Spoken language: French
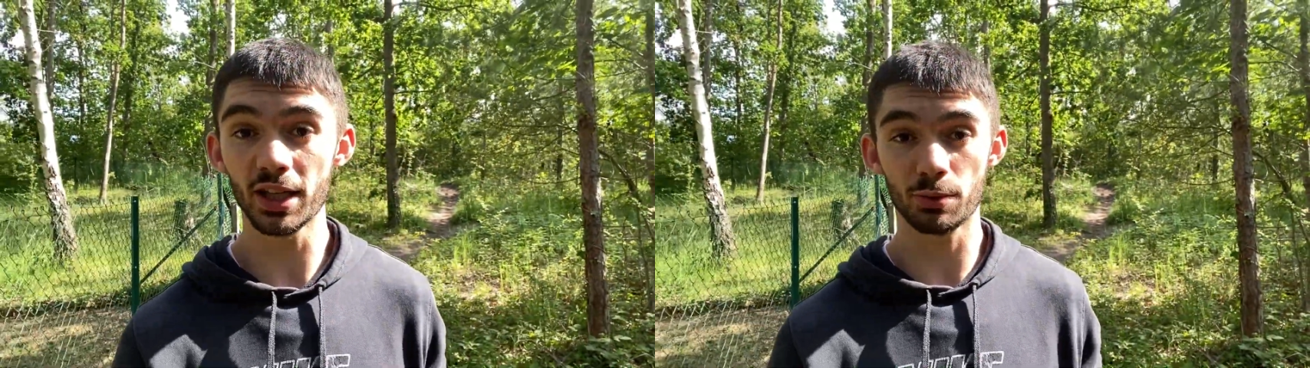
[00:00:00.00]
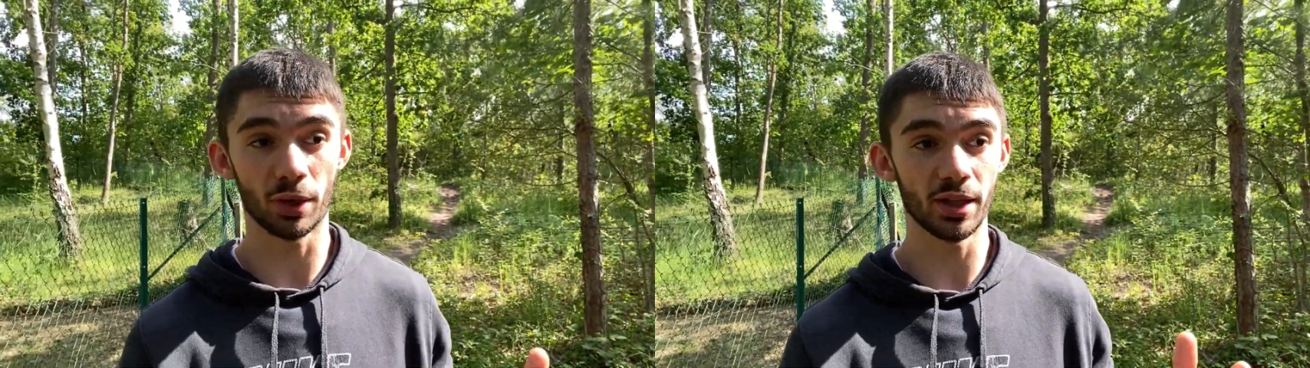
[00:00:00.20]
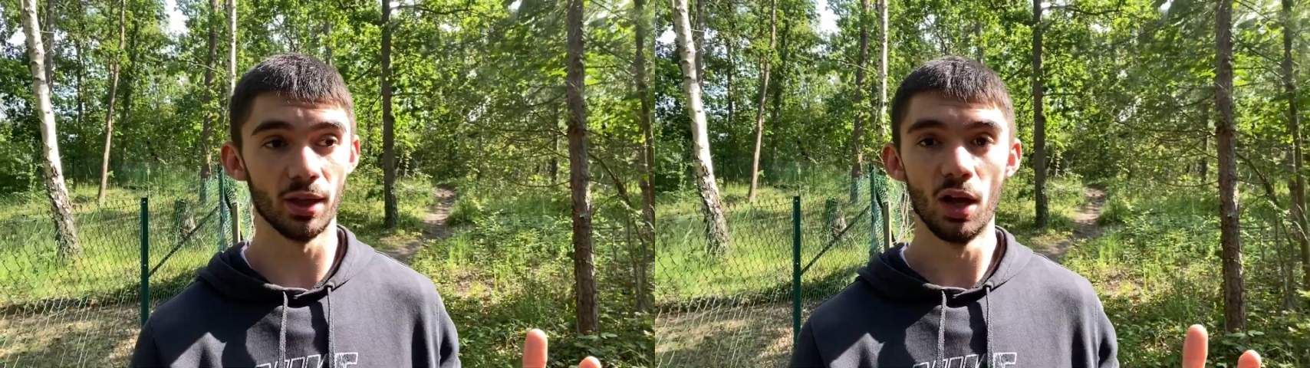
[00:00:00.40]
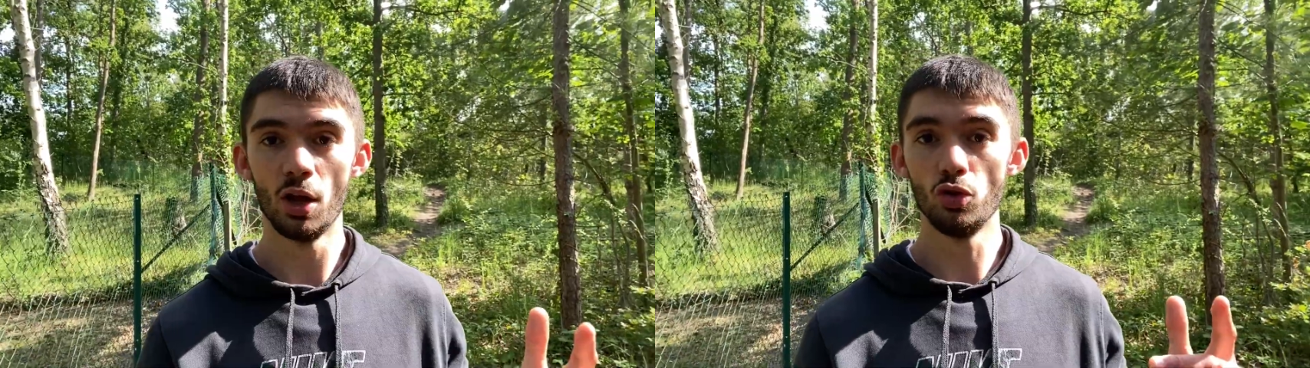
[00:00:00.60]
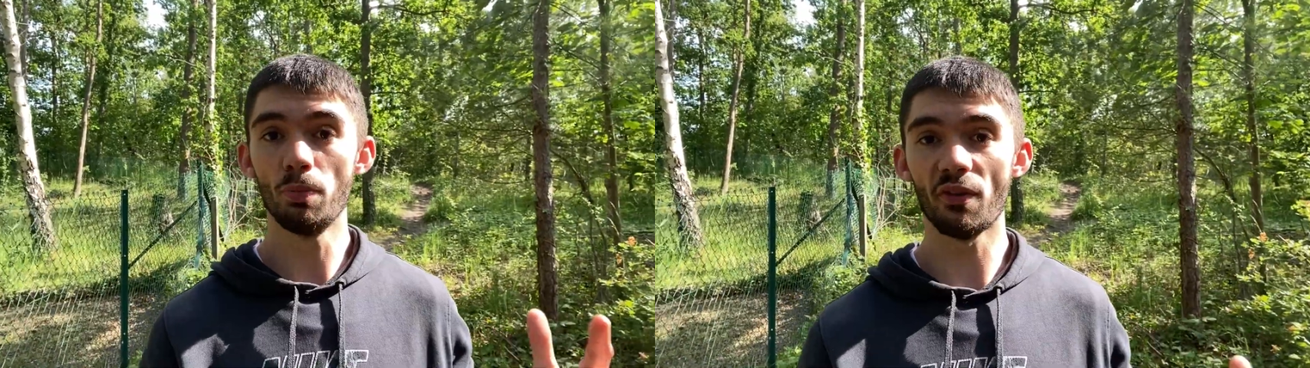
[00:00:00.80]
que je peux rien
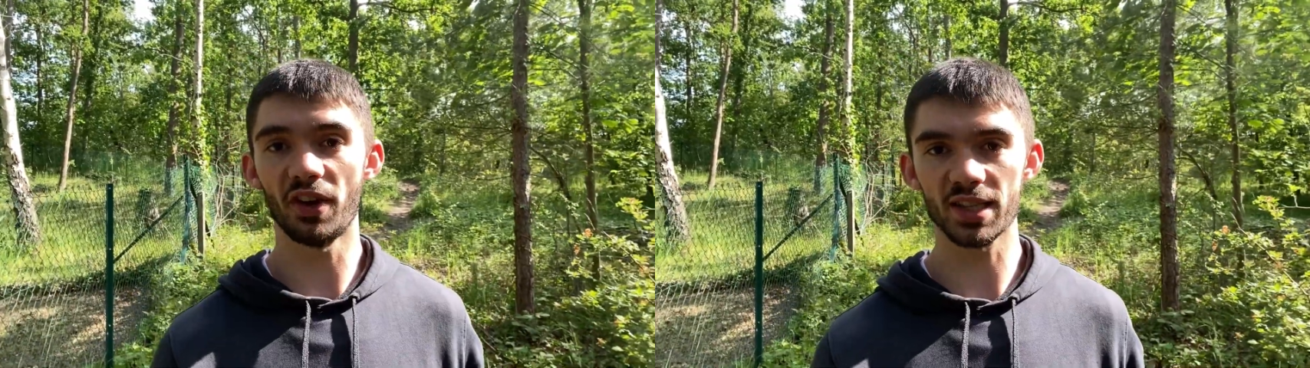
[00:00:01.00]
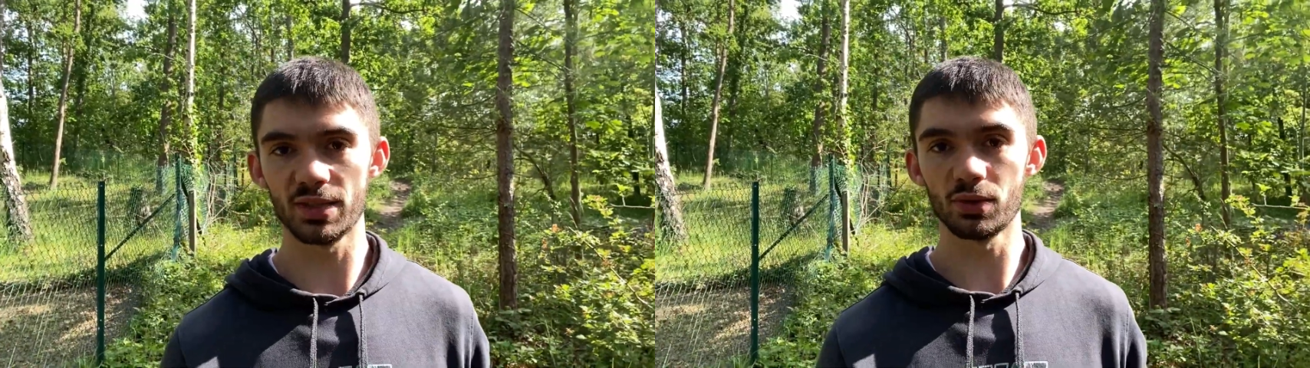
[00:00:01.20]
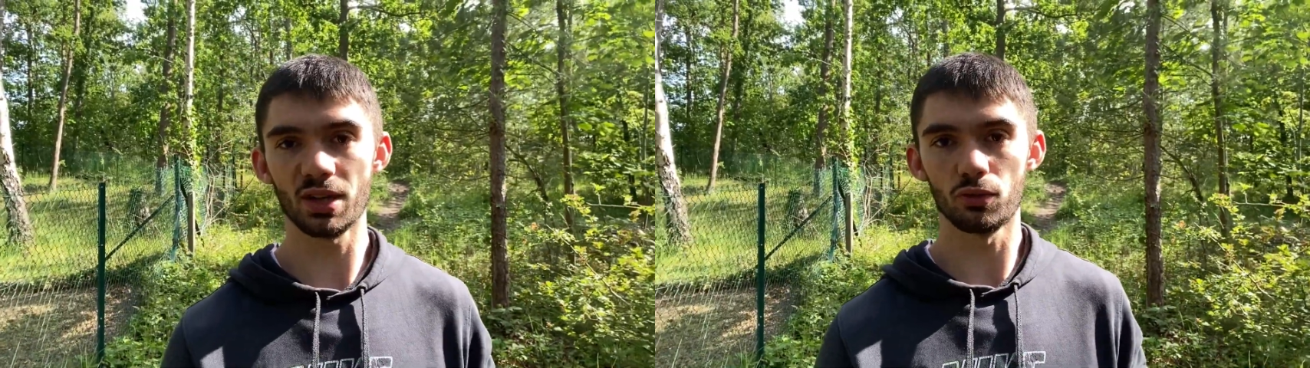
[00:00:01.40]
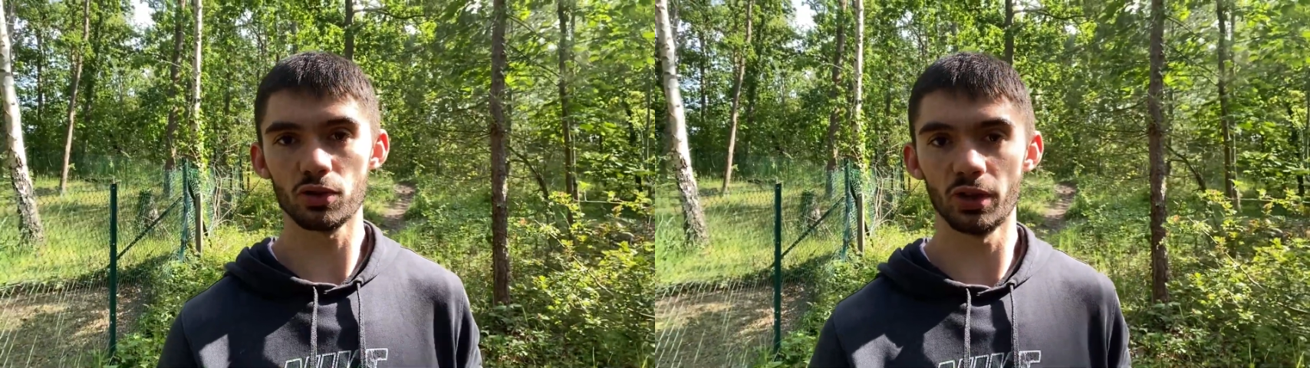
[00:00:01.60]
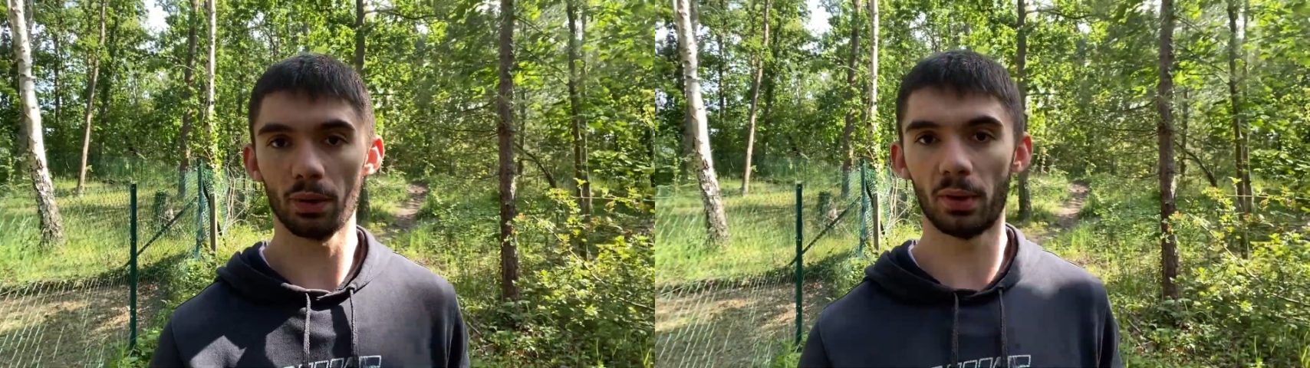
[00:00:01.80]
ne pas faire, sinon ça
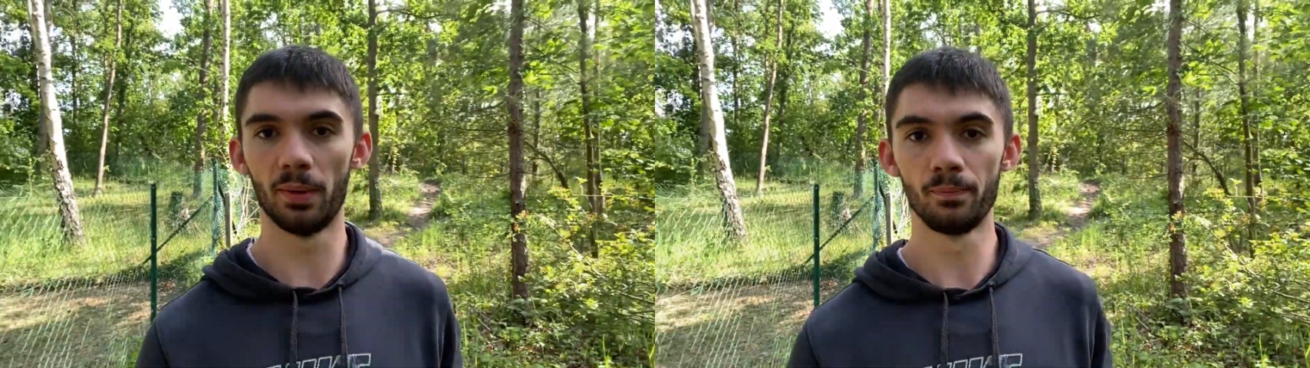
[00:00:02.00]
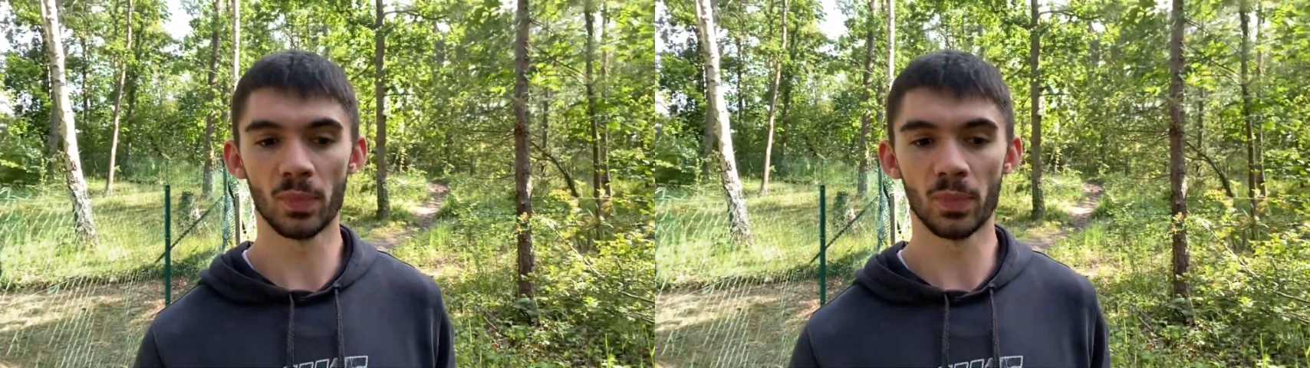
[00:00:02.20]
fonctionnerait pas.